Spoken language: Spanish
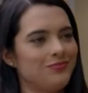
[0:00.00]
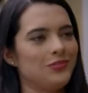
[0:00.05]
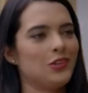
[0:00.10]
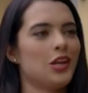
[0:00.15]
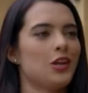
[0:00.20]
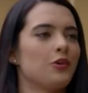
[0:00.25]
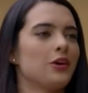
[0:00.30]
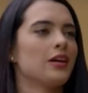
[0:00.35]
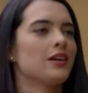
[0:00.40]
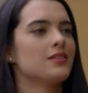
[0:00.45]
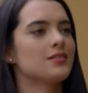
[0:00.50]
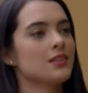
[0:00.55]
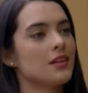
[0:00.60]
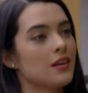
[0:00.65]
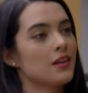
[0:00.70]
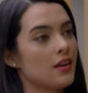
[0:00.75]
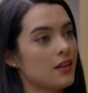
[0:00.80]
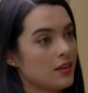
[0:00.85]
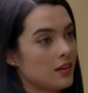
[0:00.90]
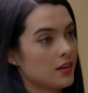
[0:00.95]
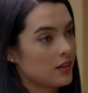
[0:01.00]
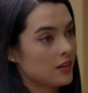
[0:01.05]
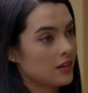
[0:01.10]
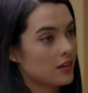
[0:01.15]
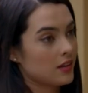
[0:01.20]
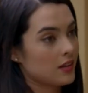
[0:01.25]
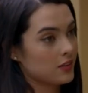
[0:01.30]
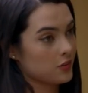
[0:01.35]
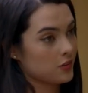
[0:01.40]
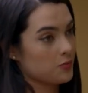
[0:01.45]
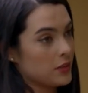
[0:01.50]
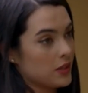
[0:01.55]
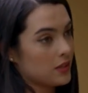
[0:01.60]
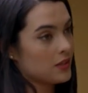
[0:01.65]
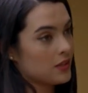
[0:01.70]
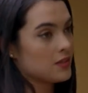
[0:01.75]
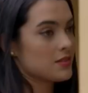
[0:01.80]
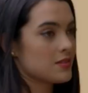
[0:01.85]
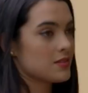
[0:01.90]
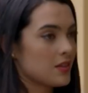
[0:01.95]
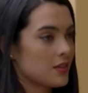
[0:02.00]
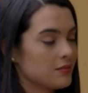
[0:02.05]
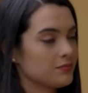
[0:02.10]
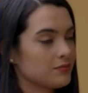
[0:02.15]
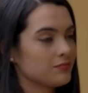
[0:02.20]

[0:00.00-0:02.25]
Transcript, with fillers: No le voy a decir a nadie que tú me dijiste.